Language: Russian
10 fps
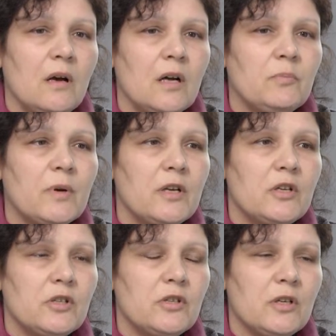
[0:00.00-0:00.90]
от
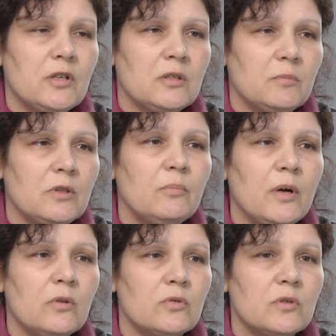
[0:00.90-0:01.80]
проезжей части
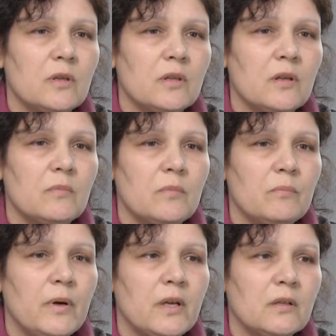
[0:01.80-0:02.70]
многополосные, там
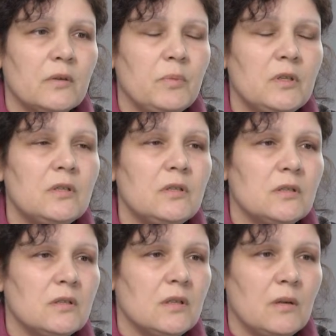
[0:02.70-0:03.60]
порядка
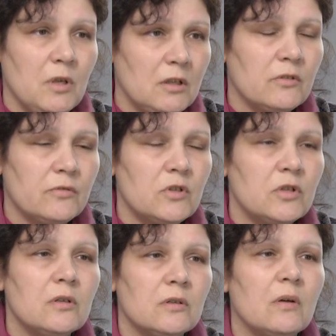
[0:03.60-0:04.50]
50-100 метров до
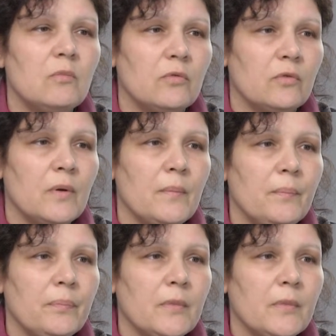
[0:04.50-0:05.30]
жилых домов, угу.